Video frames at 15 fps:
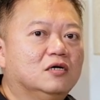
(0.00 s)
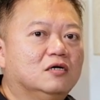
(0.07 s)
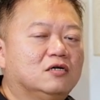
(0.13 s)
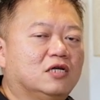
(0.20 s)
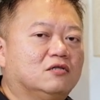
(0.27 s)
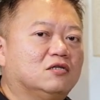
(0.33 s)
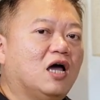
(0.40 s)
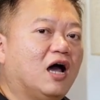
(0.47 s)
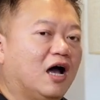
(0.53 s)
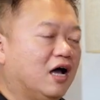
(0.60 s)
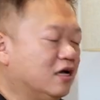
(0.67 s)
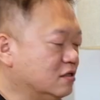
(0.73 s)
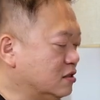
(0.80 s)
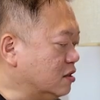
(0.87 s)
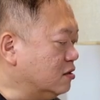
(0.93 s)
那
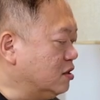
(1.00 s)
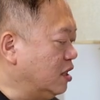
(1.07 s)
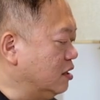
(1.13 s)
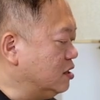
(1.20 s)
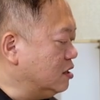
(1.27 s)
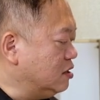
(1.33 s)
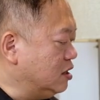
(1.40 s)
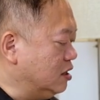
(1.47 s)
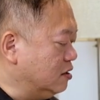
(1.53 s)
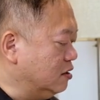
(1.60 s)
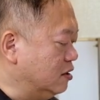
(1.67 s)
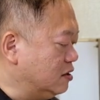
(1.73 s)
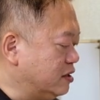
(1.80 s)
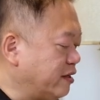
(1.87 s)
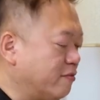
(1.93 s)
它这个天行星
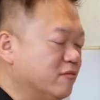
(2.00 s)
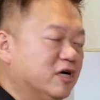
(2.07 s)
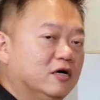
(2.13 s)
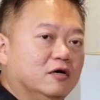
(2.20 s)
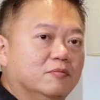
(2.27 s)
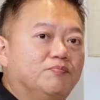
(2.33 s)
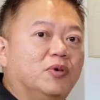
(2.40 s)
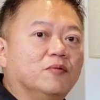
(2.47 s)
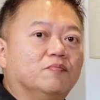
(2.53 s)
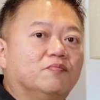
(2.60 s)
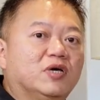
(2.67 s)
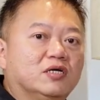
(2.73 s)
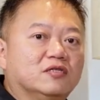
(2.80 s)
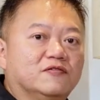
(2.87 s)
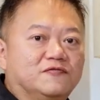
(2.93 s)
呢，是在本
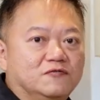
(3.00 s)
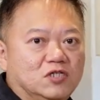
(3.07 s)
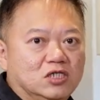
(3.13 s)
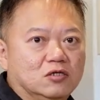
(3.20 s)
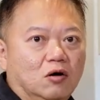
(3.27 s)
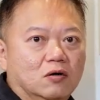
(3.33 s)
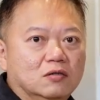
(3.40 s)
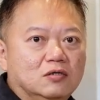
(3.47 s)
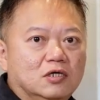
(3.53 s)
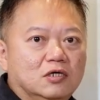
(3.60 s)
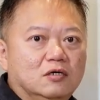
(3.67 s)
命的夫妻宫。